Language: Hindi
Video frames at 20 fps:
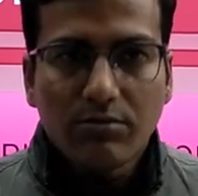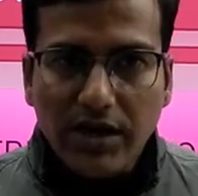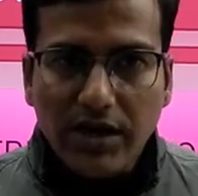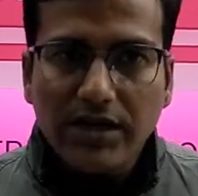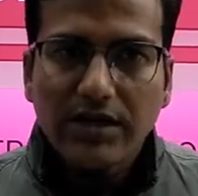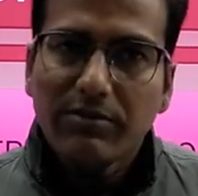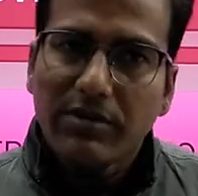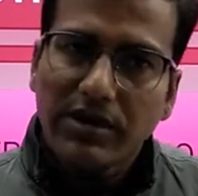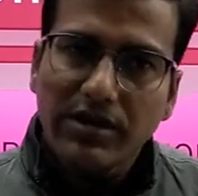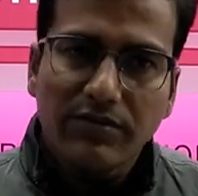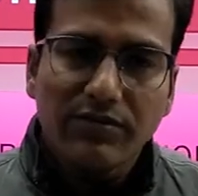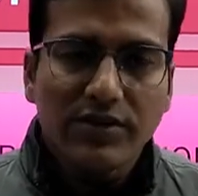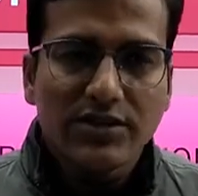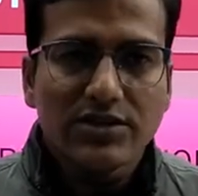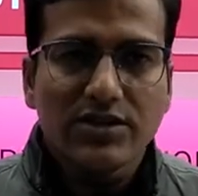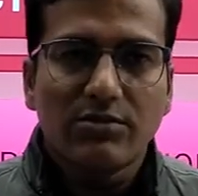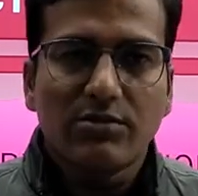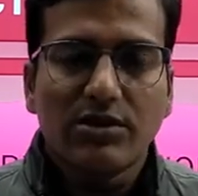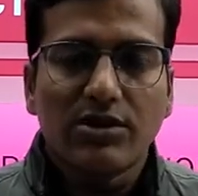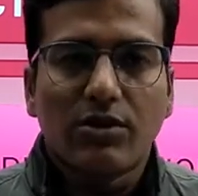बाकी मैं
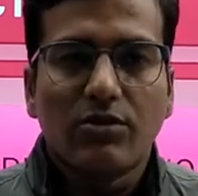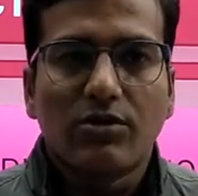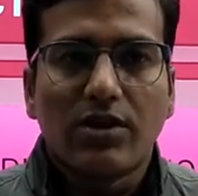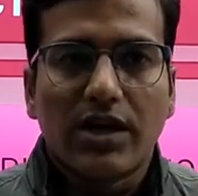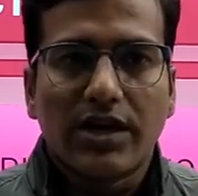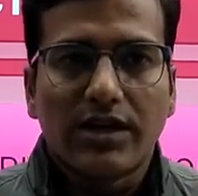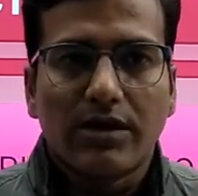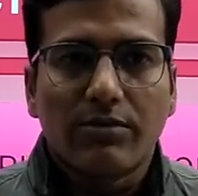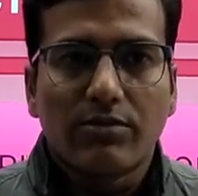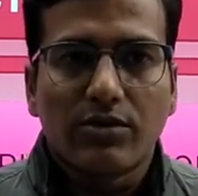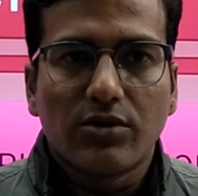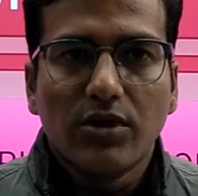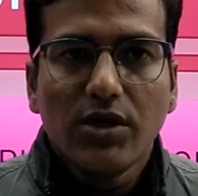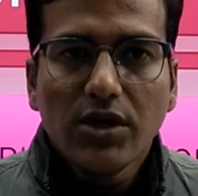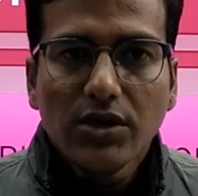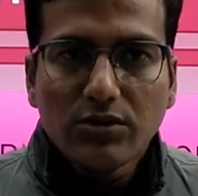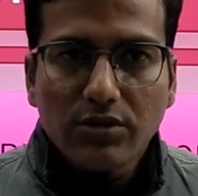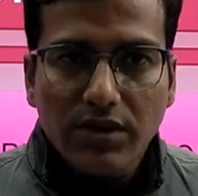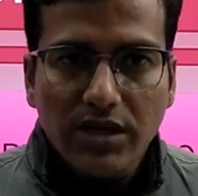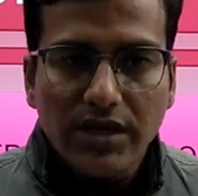डेफिनेशन बताऊंगा आगे आपको
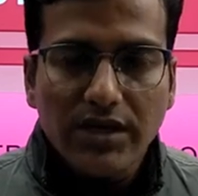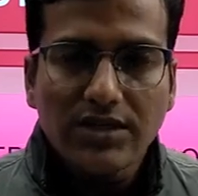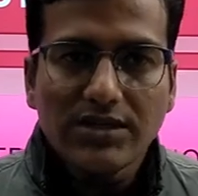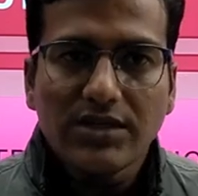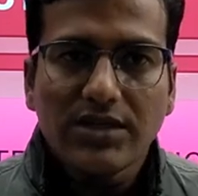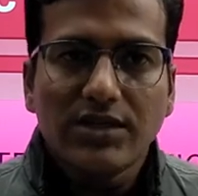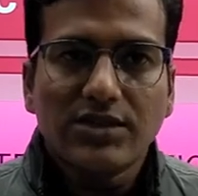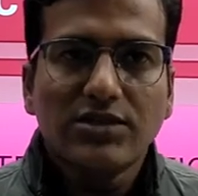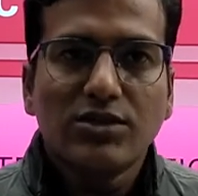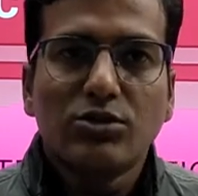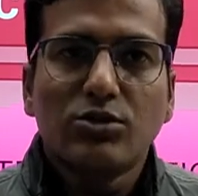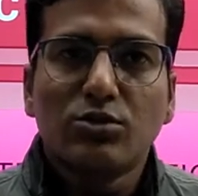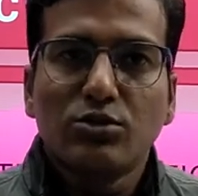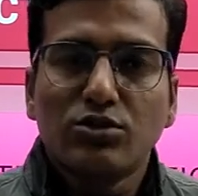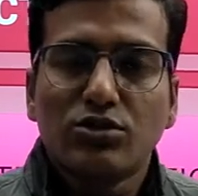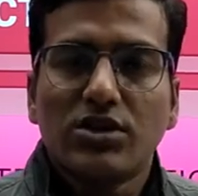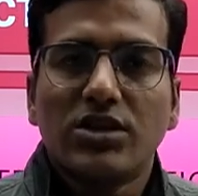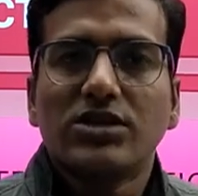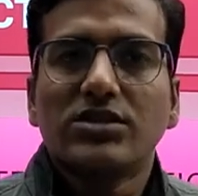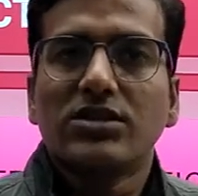तो एक जगह से
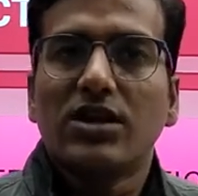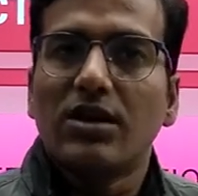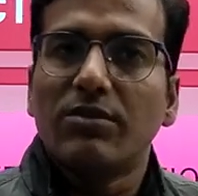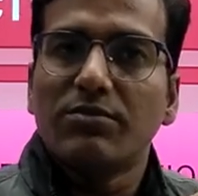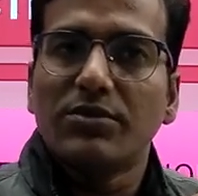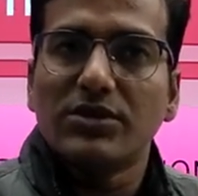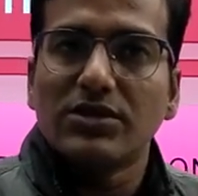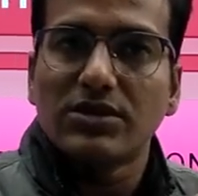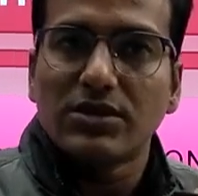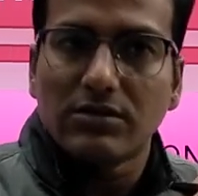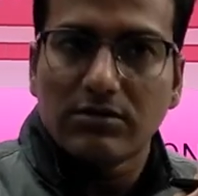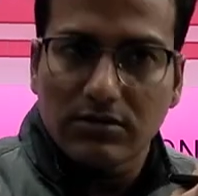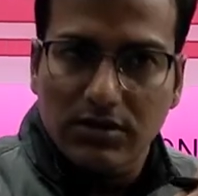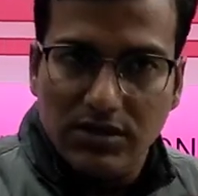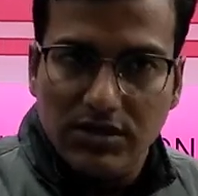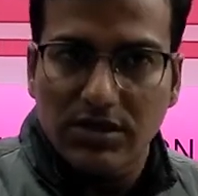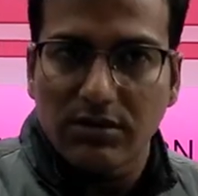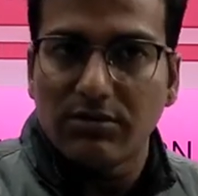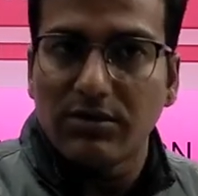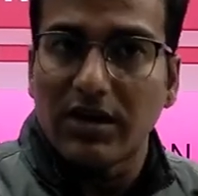दूसरे स्थान पे
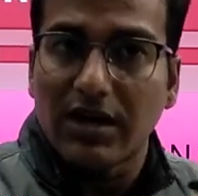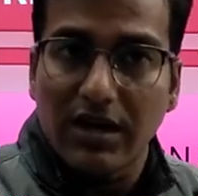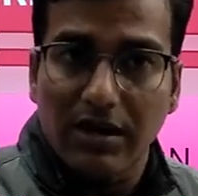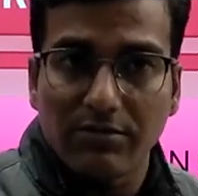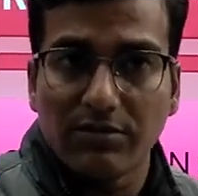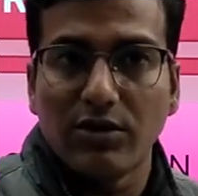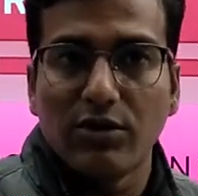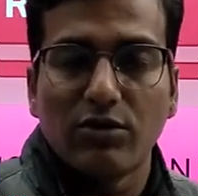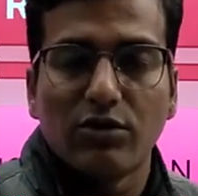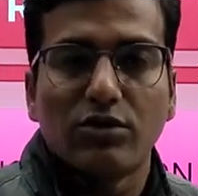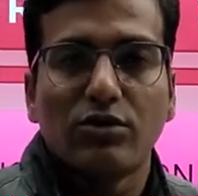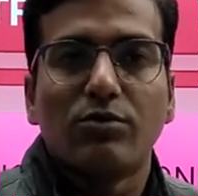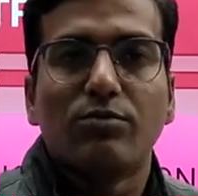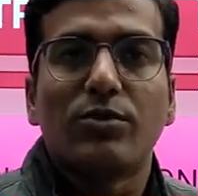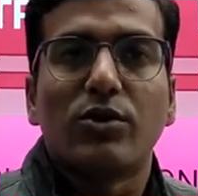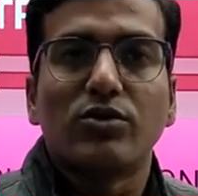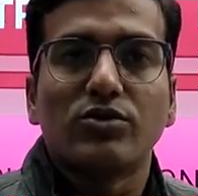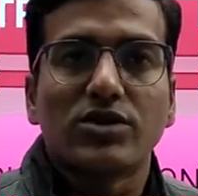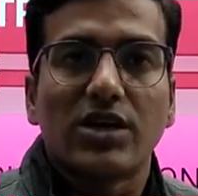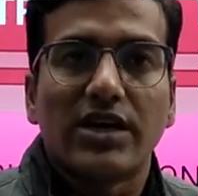किसी भी हैवी लोड को
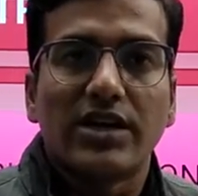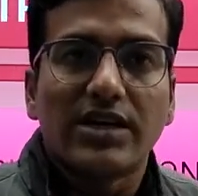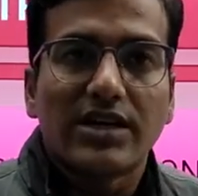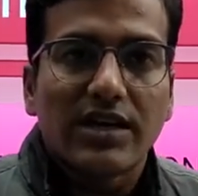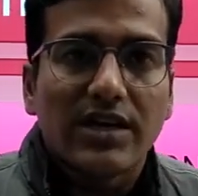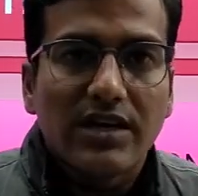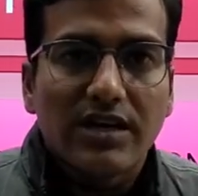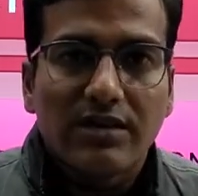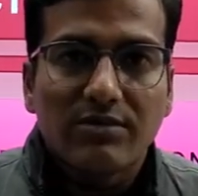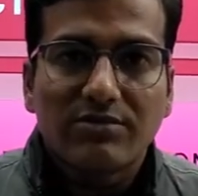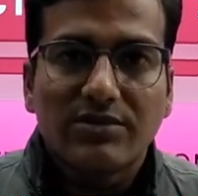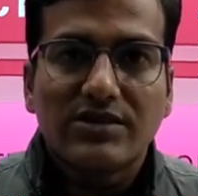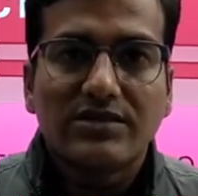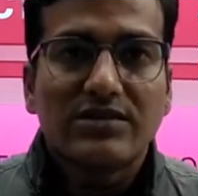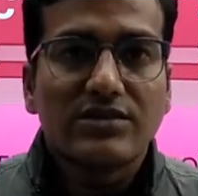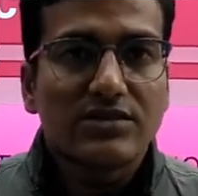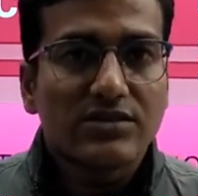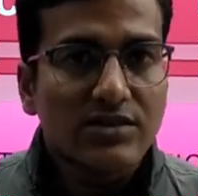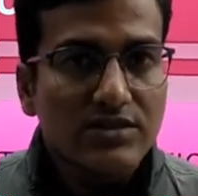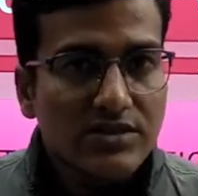पहुंचाने के लिए हम
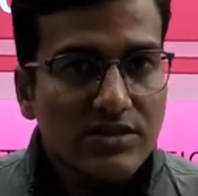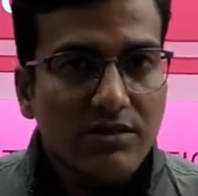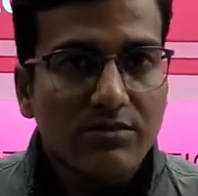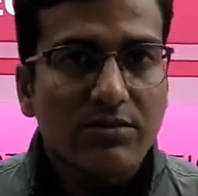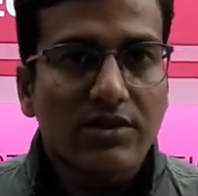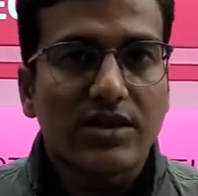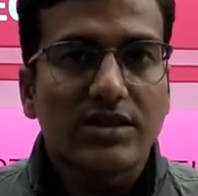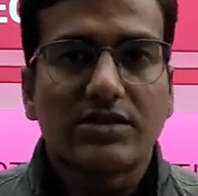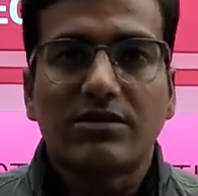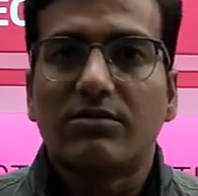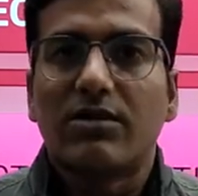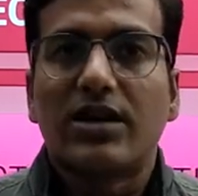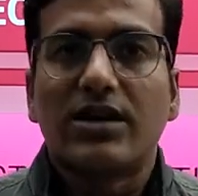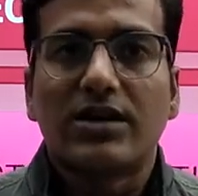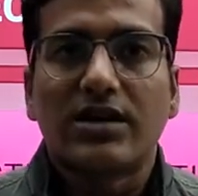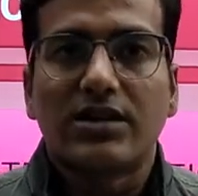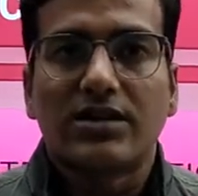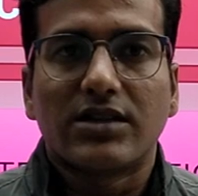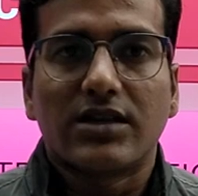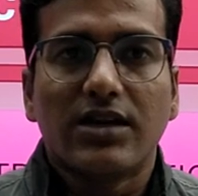किसी सिस्टम का
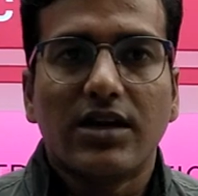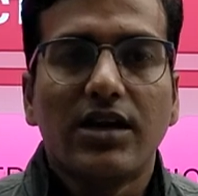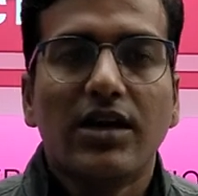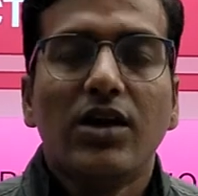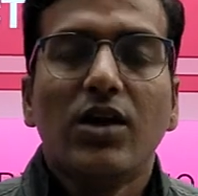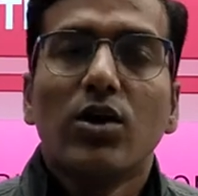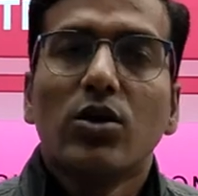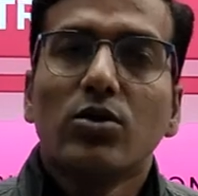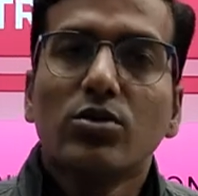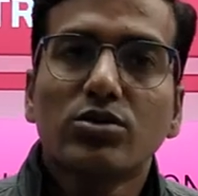इस्तेमाल करते हैं